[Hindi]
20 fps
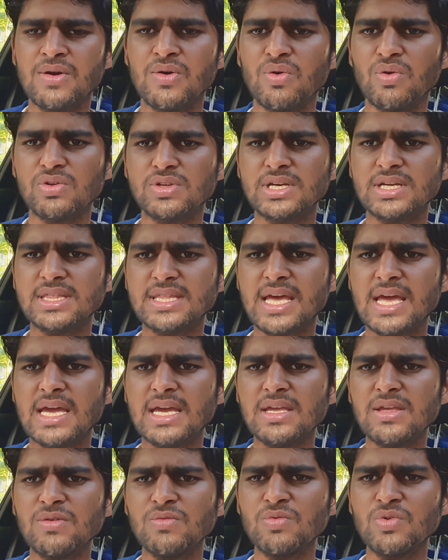हो सकता है
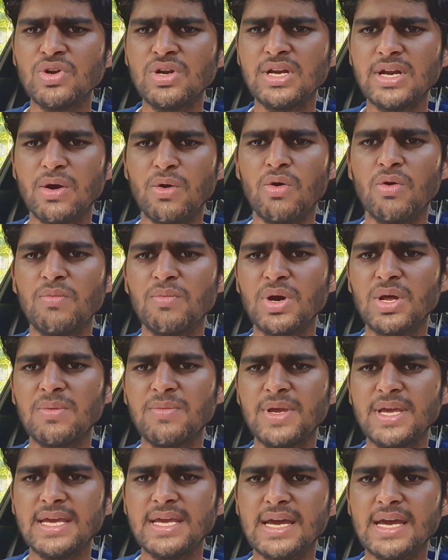कि वो नवम्बर
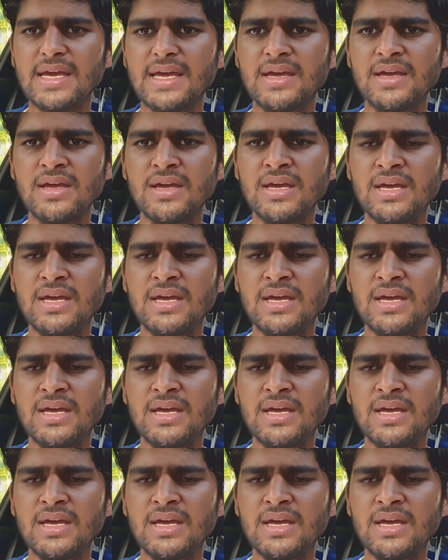में ही आए